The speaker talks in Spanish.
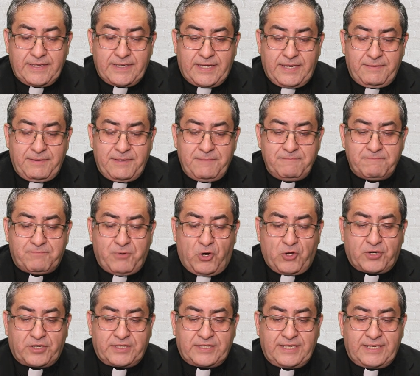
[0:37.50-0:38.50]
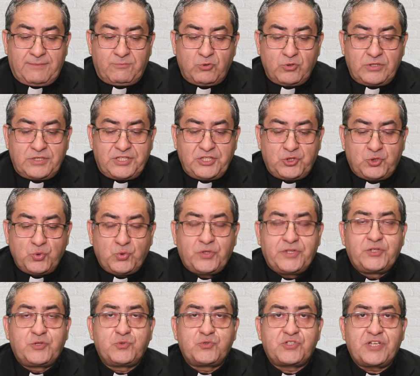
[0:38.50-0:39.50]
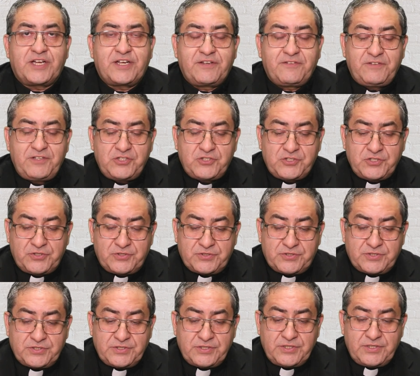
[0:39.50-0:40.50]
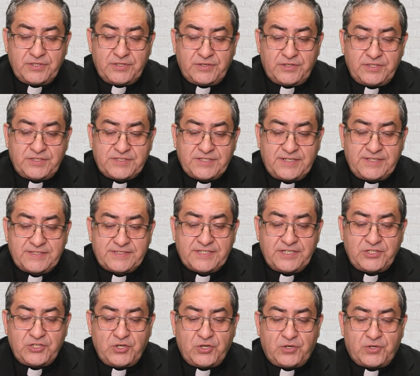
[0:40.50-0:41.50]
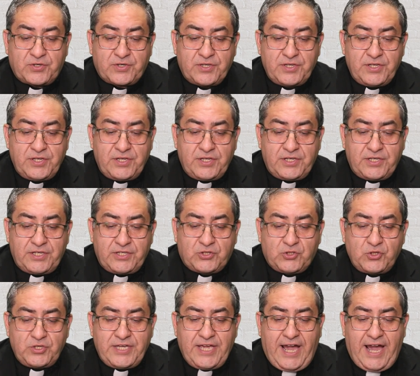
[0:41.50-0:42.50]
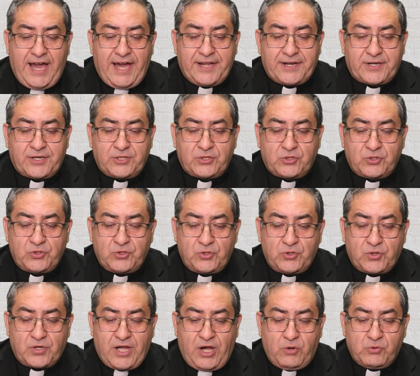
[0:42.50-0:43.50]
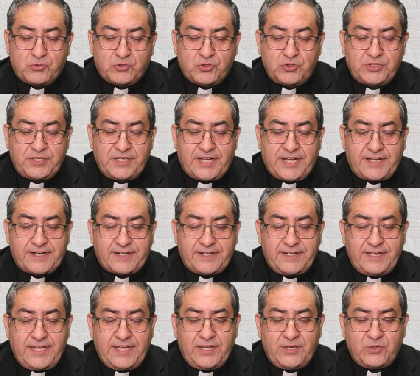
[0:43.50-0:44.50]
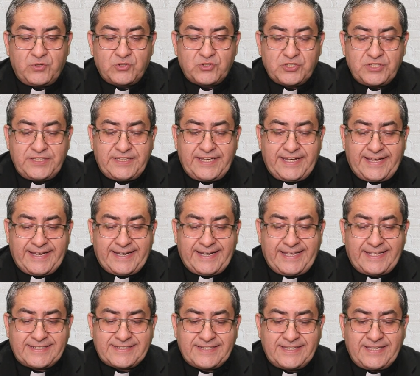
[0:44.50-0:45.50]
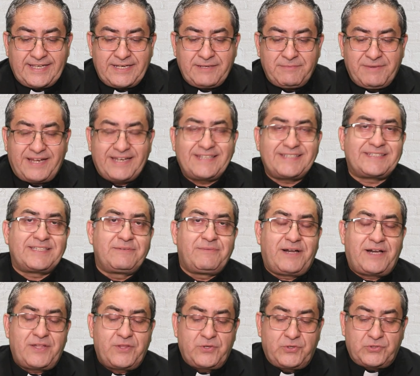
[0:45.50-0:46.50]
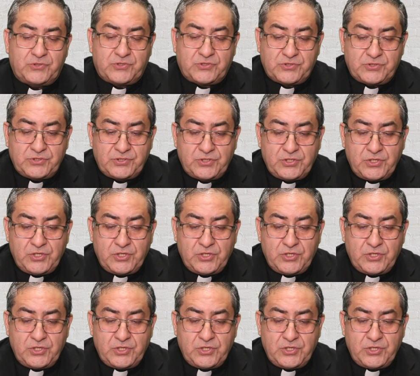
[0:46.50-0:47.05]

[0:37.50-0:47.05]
¿Qué me importa la multitud de tus sacrificios? dice el Señor. Estoy harto de holocaustos de carneros y de la grasa de animales cebados.